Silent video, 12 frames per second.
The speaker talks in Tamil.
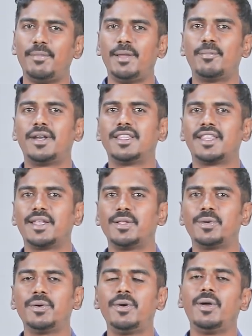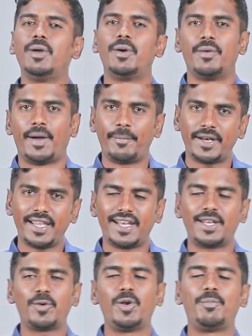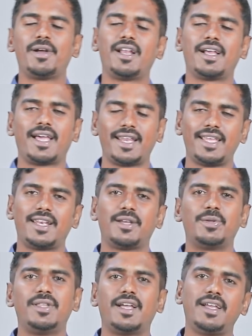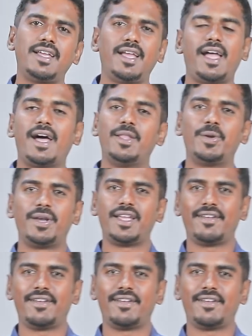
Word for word: மேம்படுத்துறதுக்கும் அப்புறம் கெட்ட கொழுப்புகளை கரைக்கிறதுக்கும் தாங்க அதோட